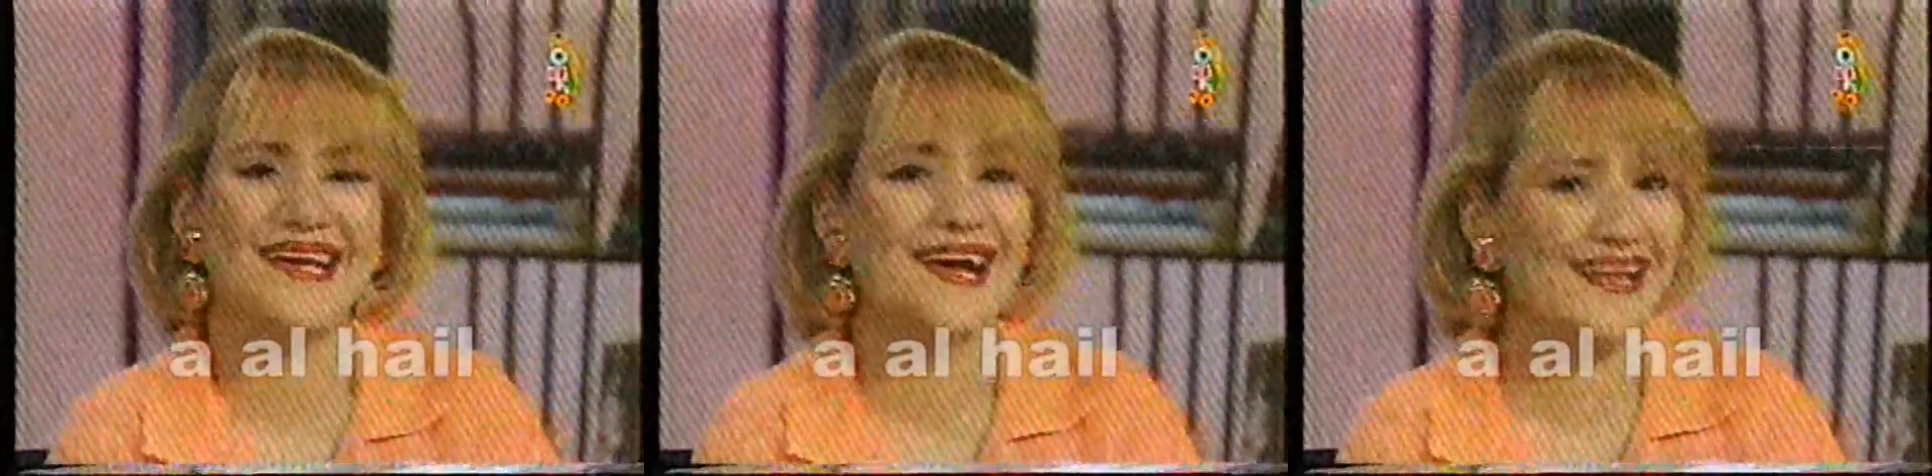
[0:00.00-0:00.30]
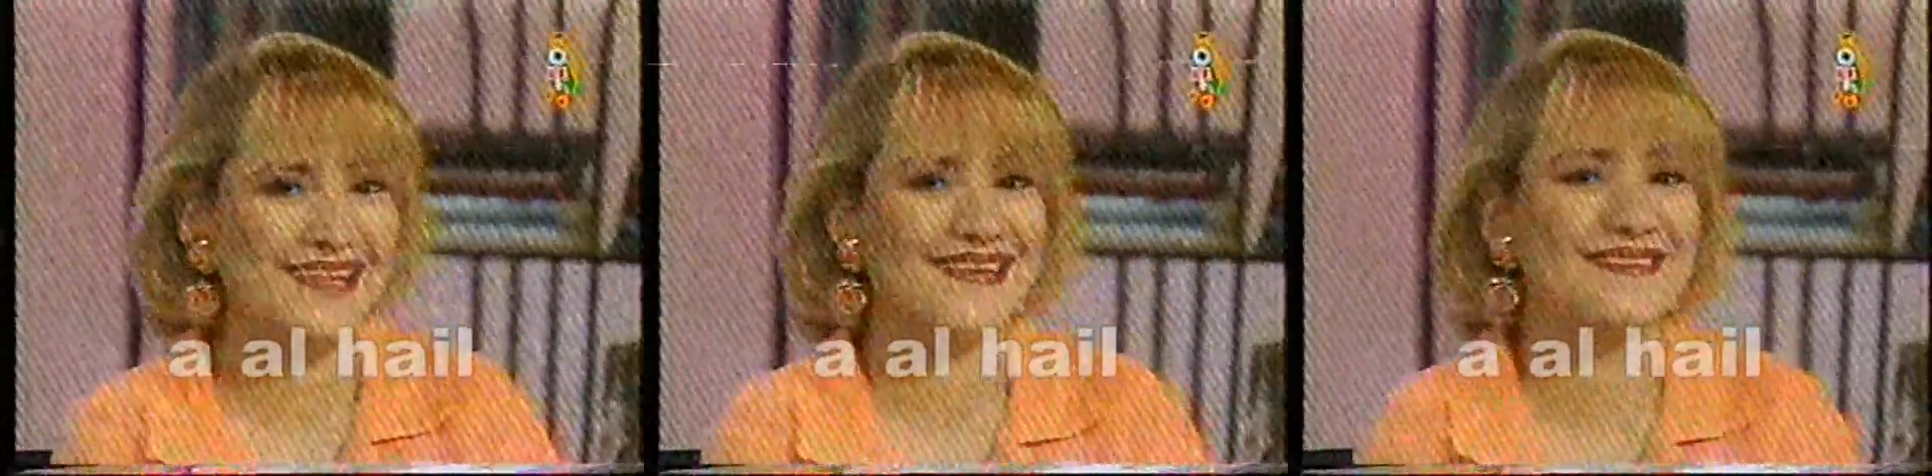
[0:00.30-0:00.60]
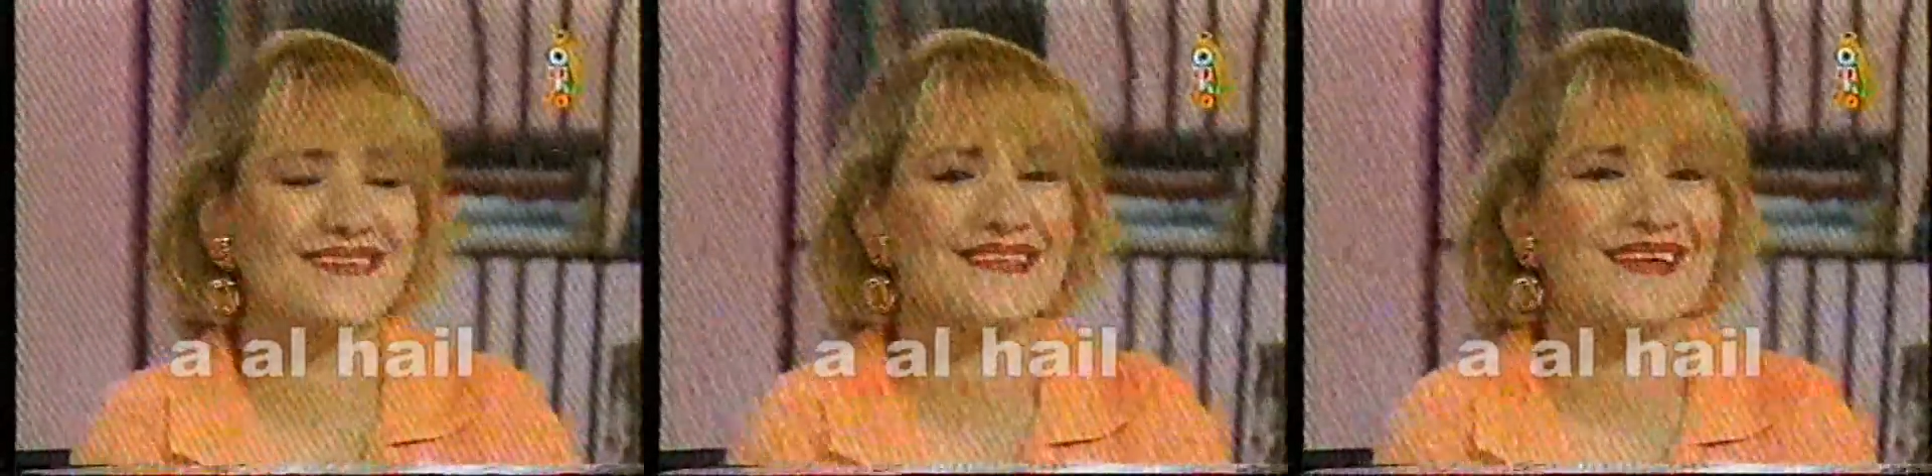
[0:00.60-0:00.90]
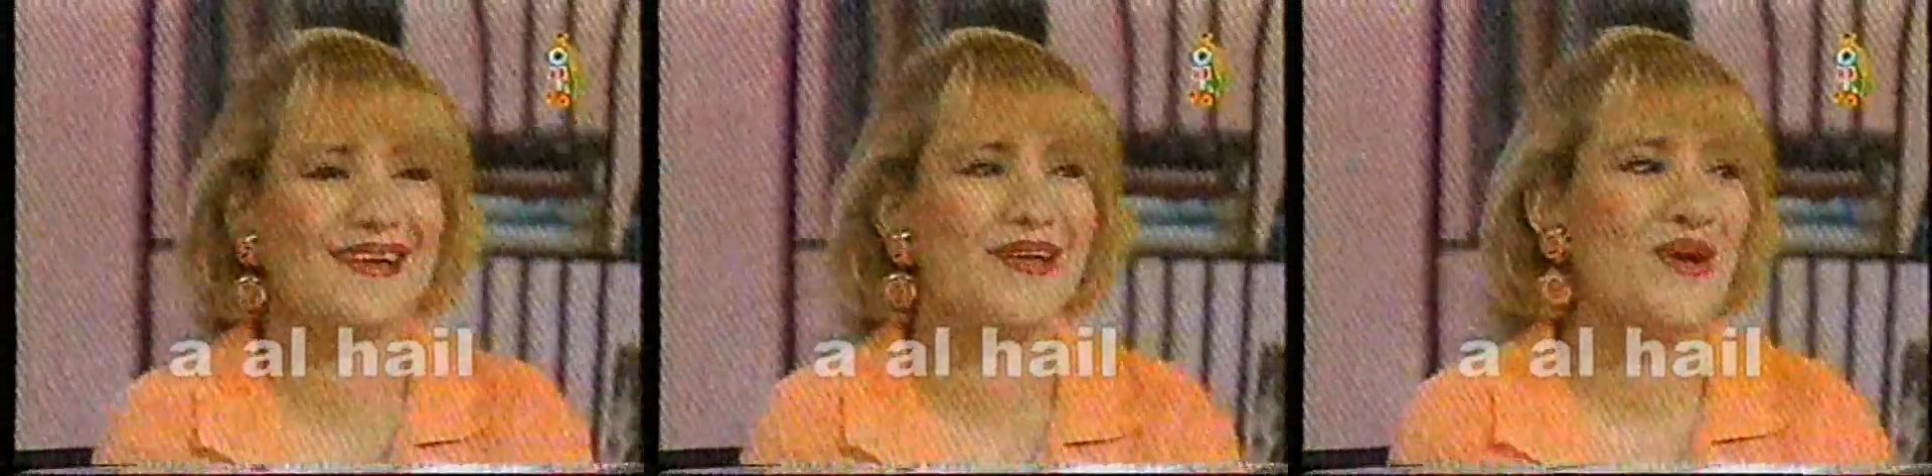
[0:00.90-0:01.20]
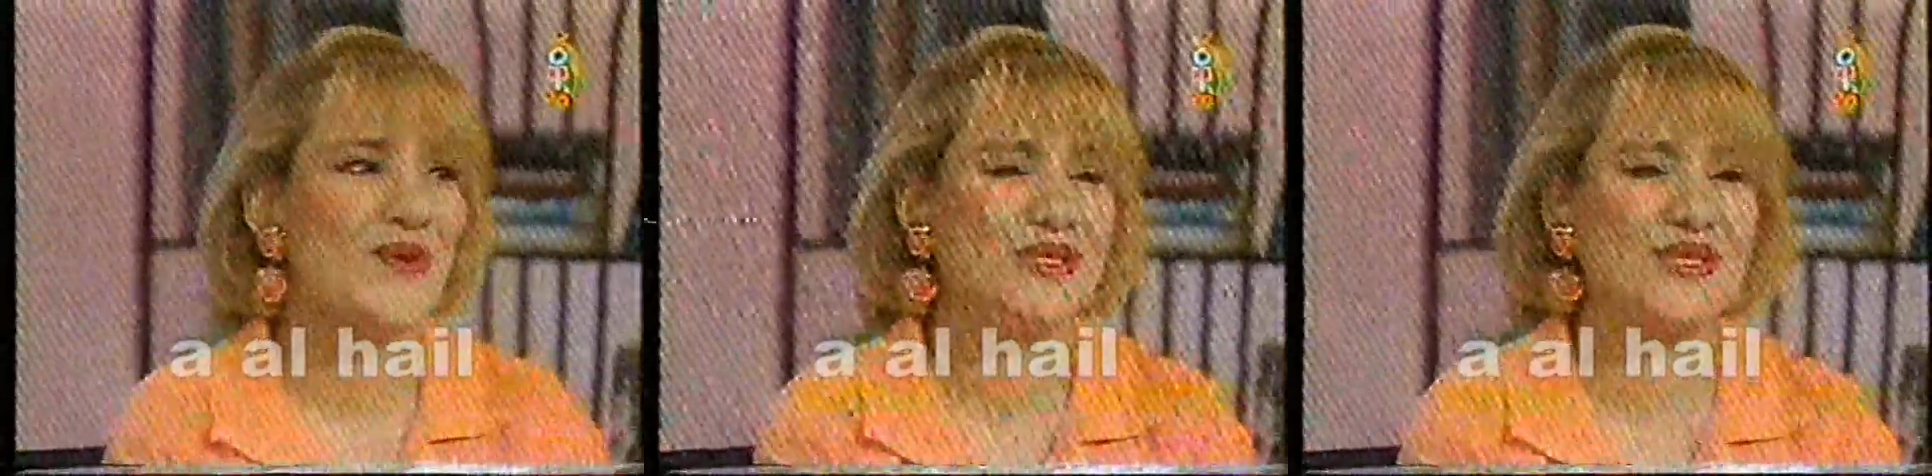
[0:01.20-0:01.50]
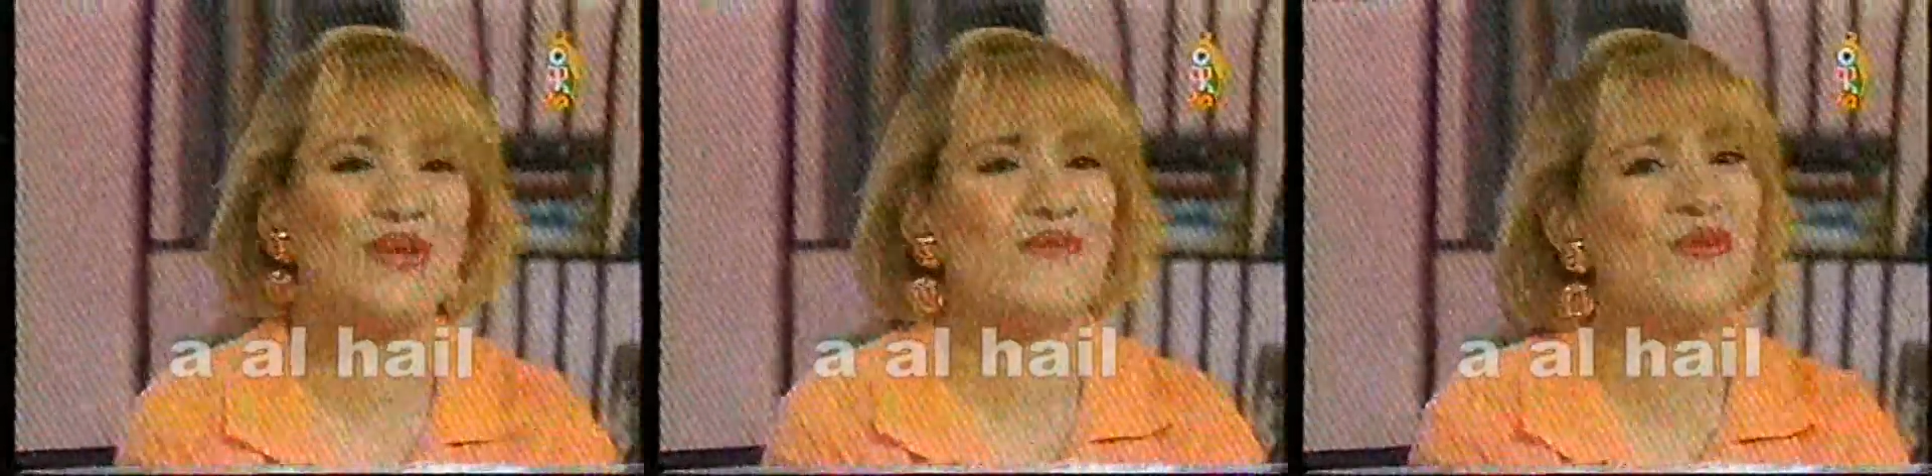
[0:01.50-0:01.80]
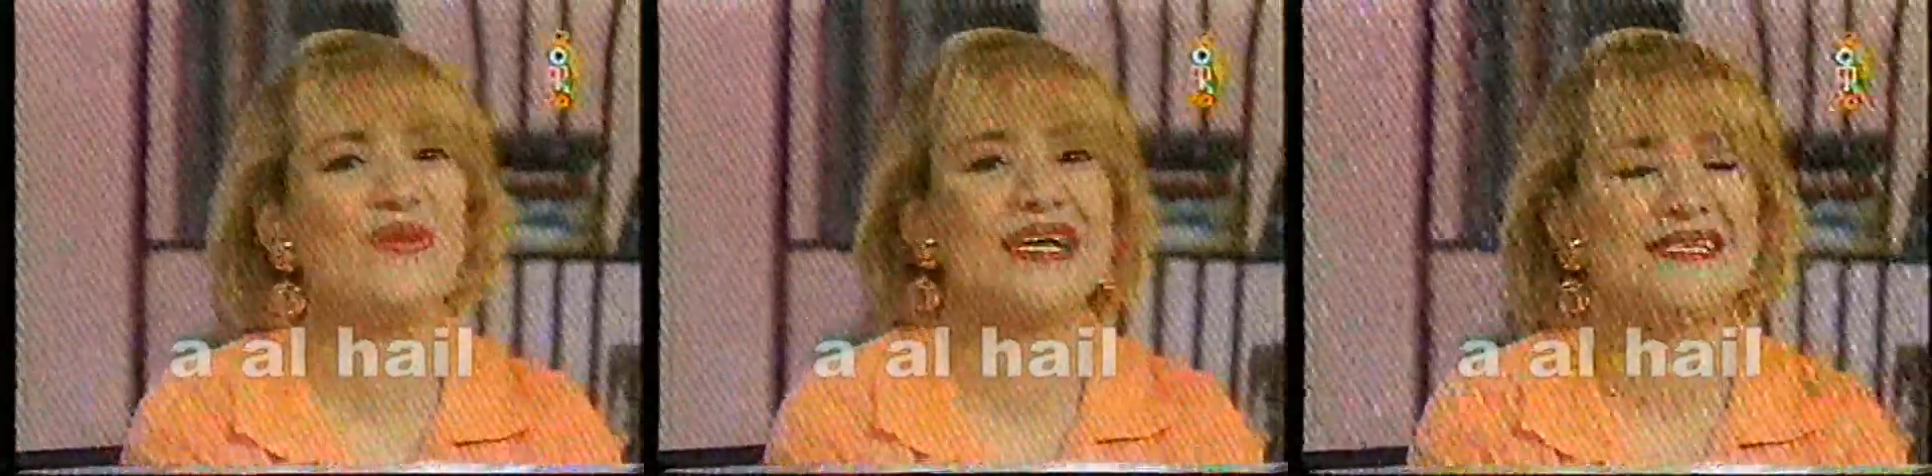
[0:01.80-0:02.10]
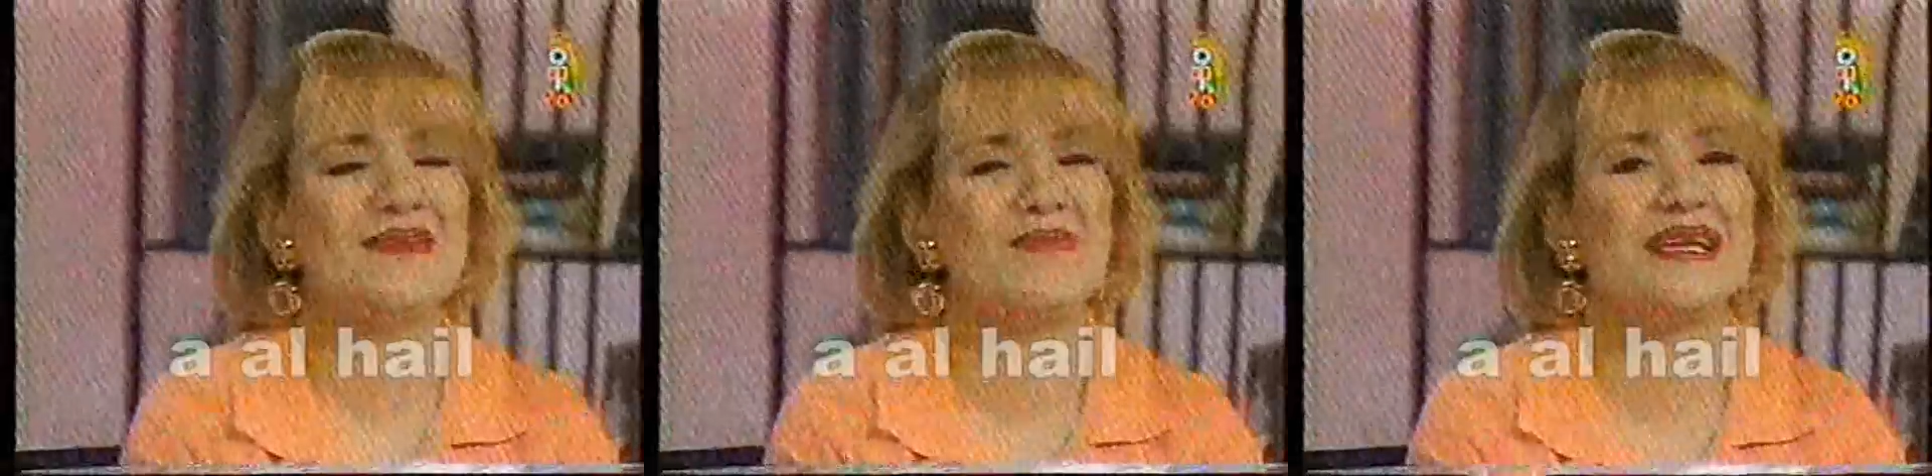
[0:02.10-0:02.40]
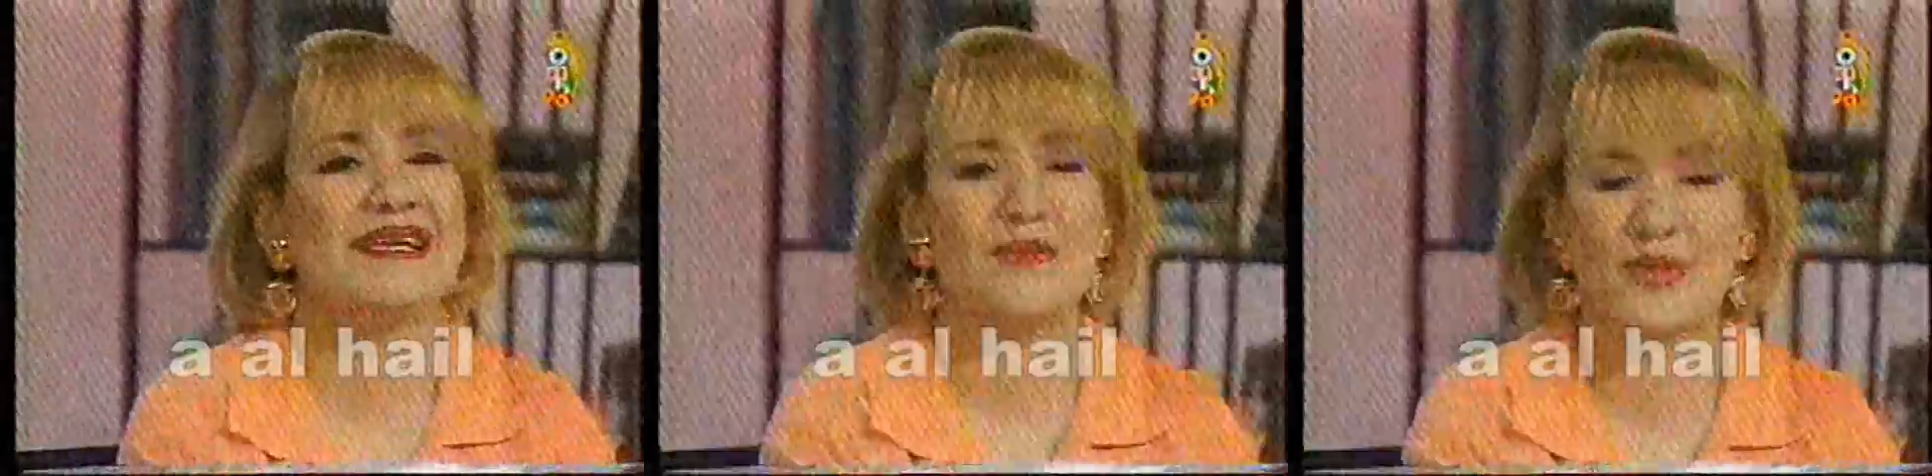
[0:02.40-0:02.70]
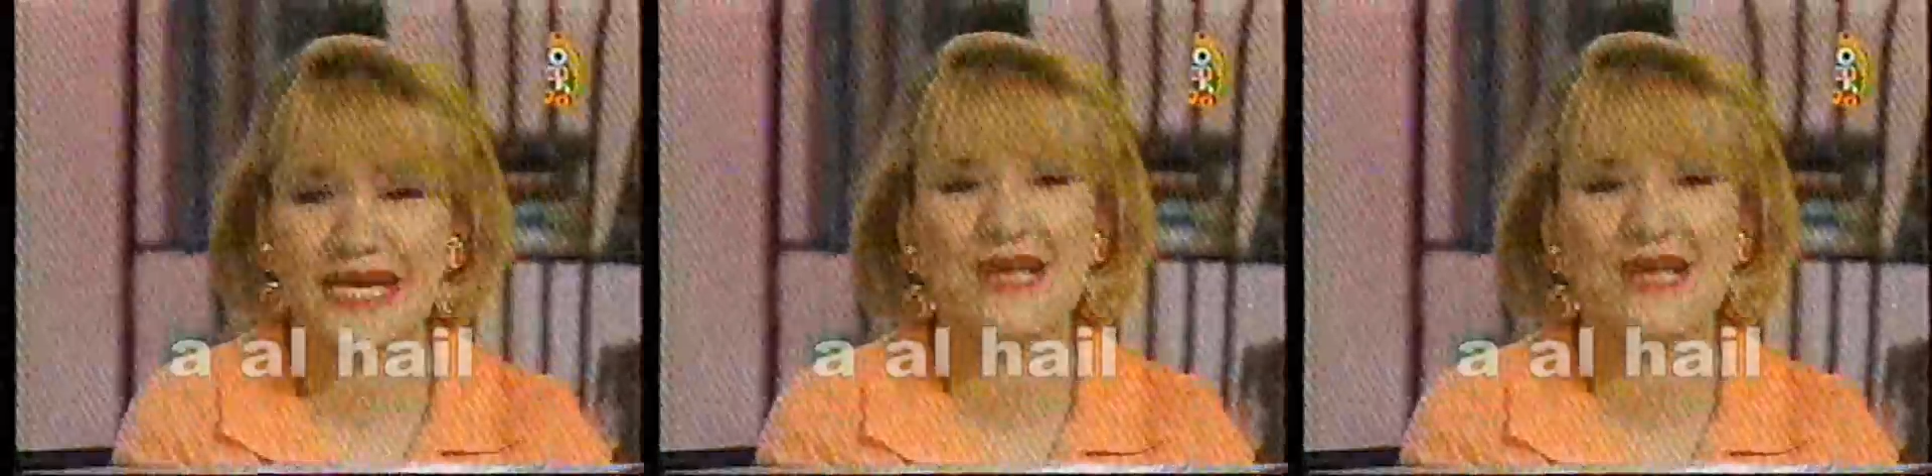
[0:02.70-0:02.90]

على هذا الاتصال والتليفون الجميل